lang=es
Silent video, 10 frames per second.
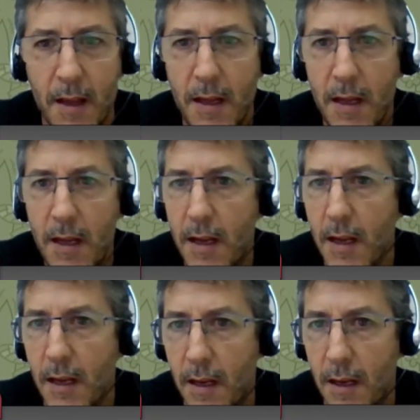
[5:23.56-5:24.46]
y
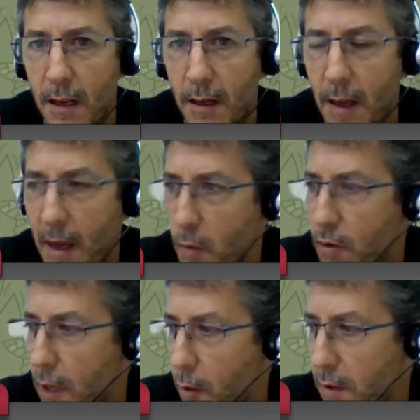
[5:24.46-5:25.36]
eh, creemos
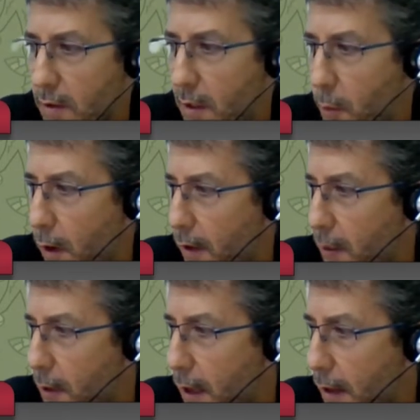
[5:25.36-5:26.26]
que con este tipo de
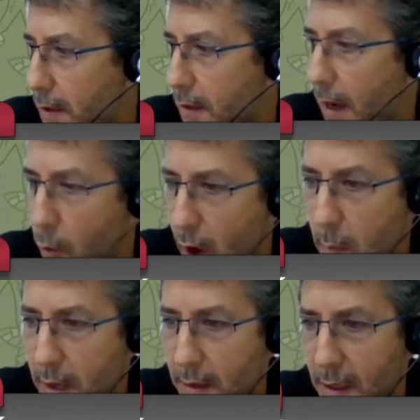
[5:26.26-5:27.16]
actividades
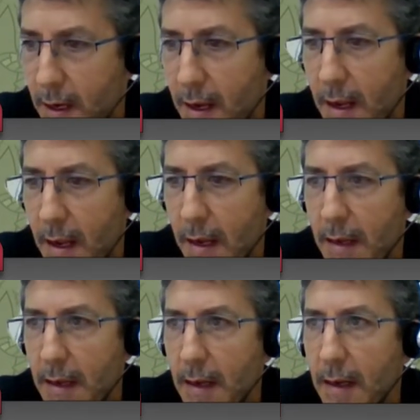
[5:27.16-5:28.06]
gradualmente
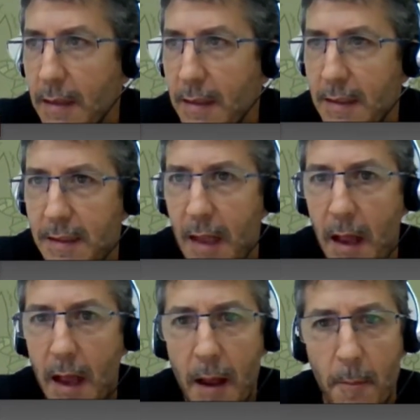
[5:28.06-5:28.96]
eh, se
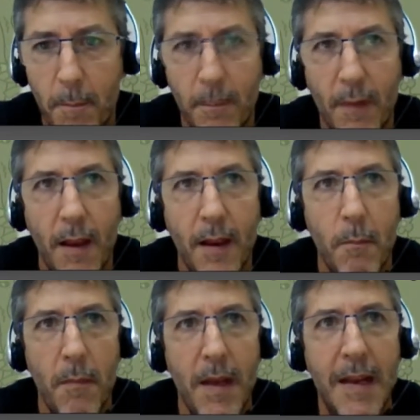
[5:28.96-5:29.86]
está
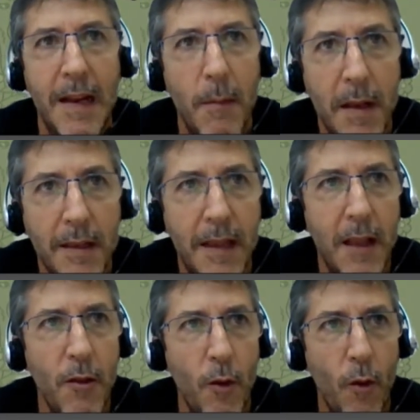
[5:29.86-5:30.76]

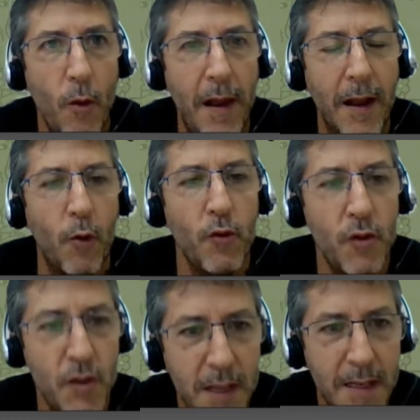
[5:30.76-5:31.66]
incrementando la
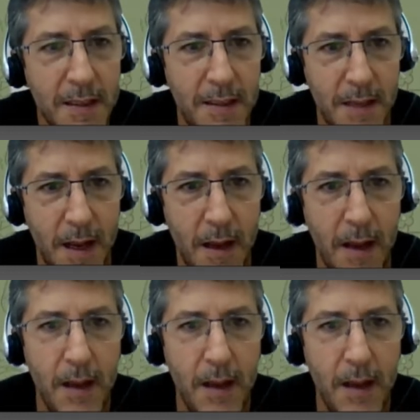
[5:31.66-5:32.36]
conciencia